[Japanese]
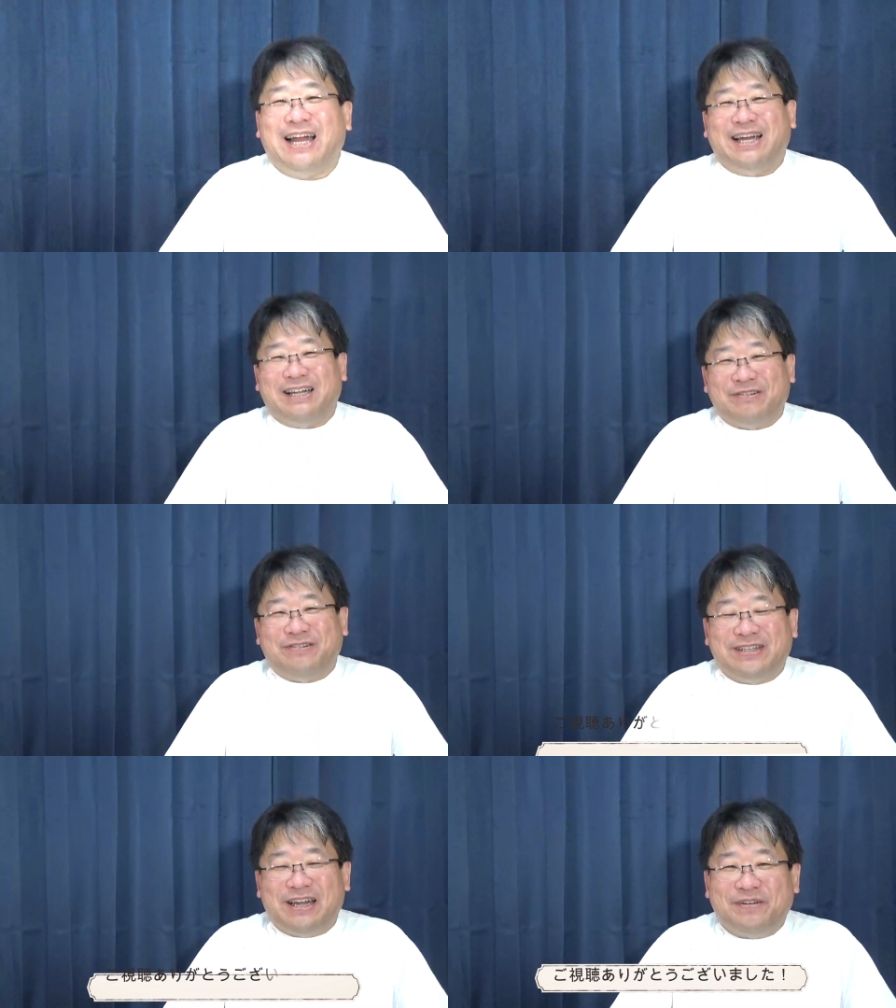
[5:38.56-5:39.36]
りがとう
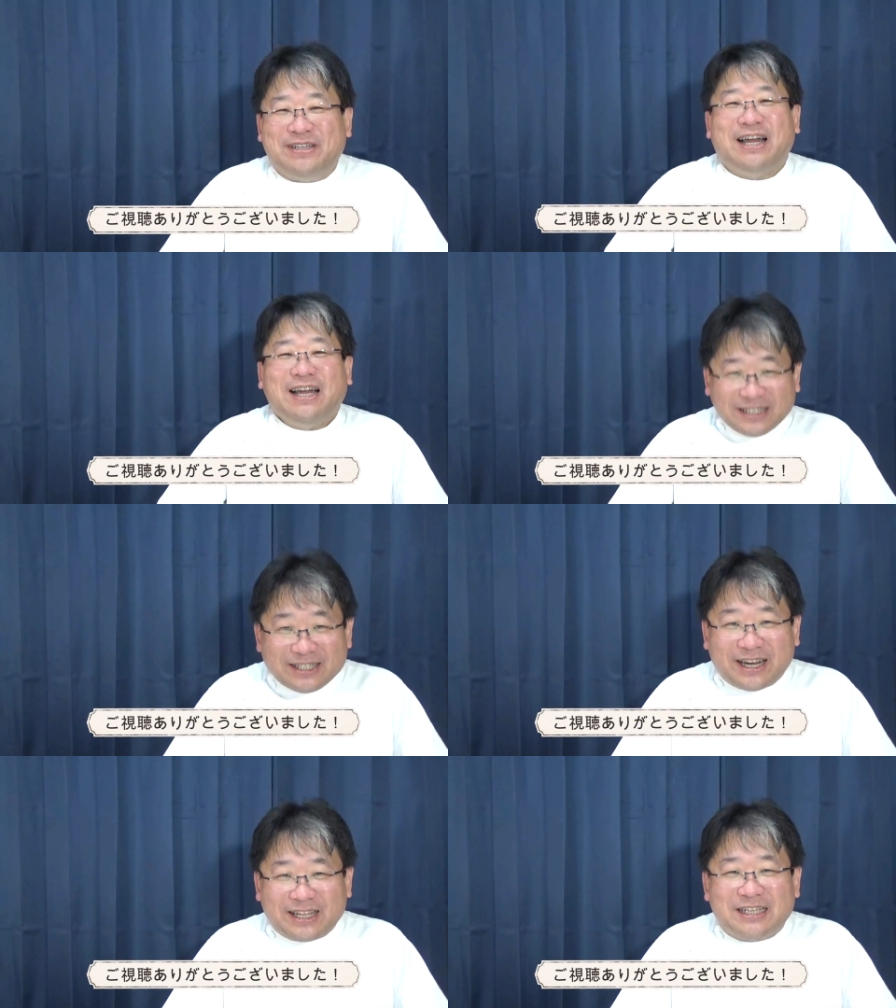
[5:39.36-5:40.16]
ございました。
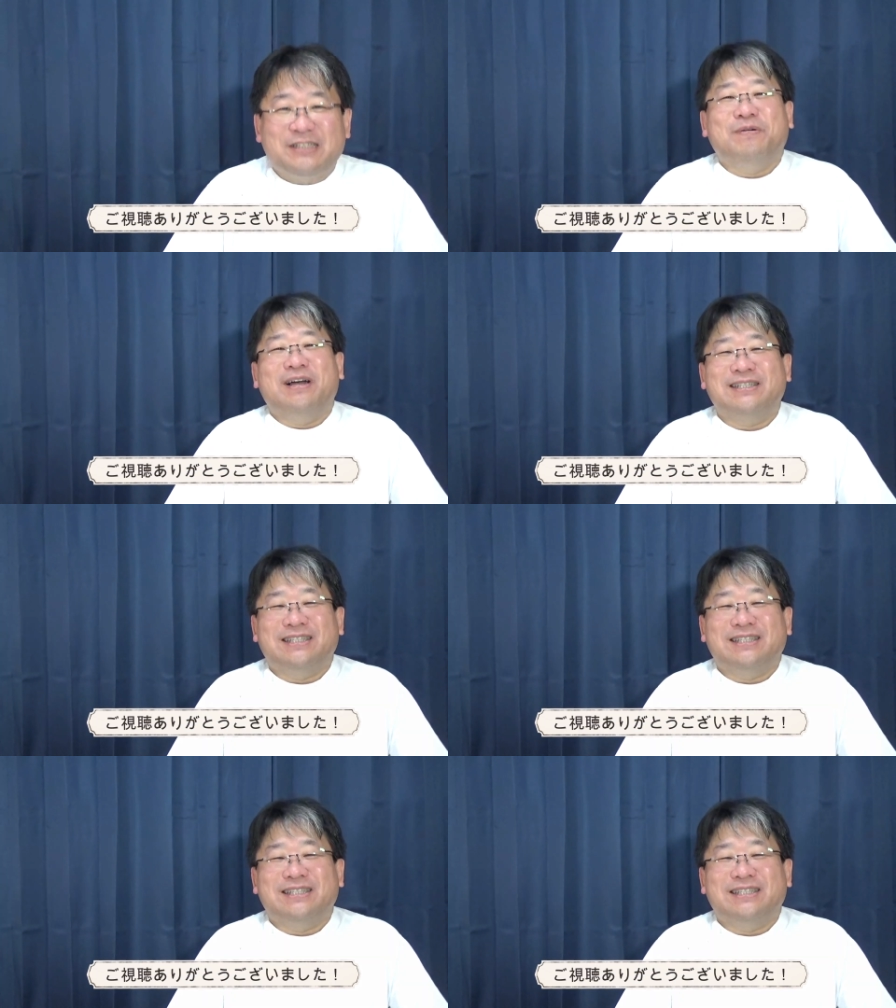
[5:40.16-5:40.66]
失礼いたしま